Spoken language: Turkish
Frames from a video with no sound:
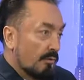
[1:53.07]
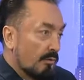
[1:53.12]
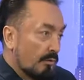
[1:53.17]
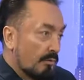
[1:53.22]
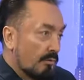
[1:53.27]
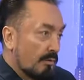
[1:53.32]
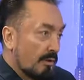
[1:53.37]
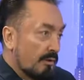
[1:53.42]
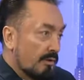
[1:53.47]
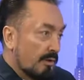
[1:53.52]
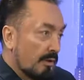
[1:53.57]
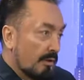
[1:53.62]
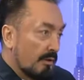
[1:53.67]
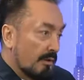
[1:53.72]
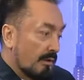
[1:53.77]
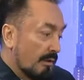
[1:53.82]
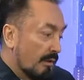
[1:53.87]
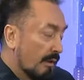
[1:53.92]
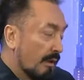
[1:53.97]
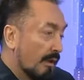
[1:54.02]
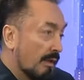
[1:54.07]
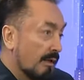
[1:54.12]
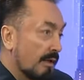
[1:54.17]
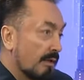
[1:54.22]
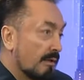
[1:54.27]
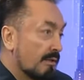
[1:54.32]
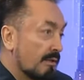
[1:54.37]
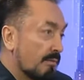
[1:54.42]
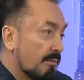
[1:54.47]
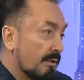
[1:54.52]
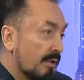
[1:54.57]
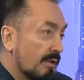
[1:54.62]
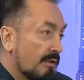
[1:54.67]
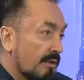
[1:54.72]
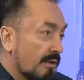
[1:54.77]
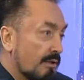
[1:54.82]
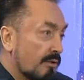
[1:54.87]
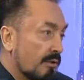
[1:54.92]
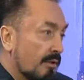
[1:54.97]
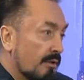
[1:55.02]
öldürecek, ayağının dibine
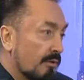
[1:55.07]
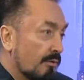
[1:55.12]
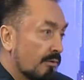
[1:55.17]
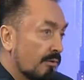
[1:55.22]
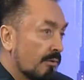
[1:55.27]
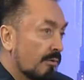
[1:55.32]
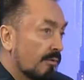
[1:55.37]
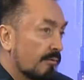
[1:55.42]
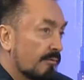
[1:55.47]
serecek diyor.